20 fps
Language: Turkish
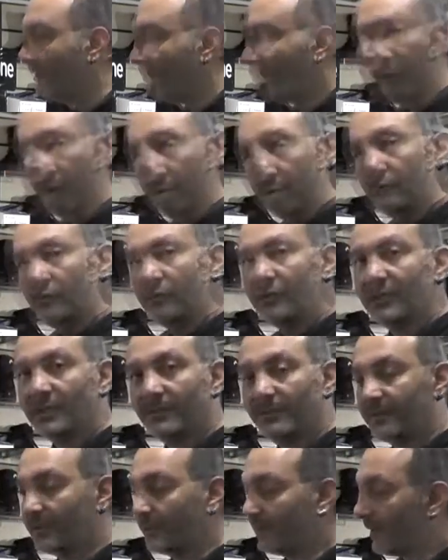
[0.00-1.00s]
Gördüğünüz
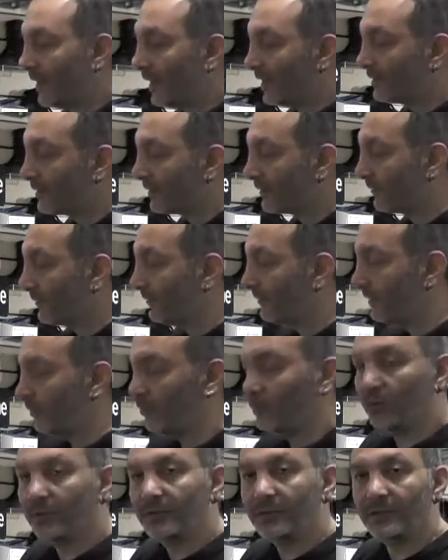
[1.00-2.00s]
gibi tabii her tarafı file
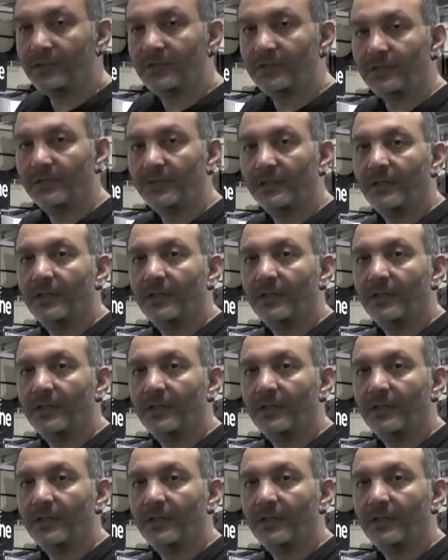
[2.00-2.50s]
olduğu için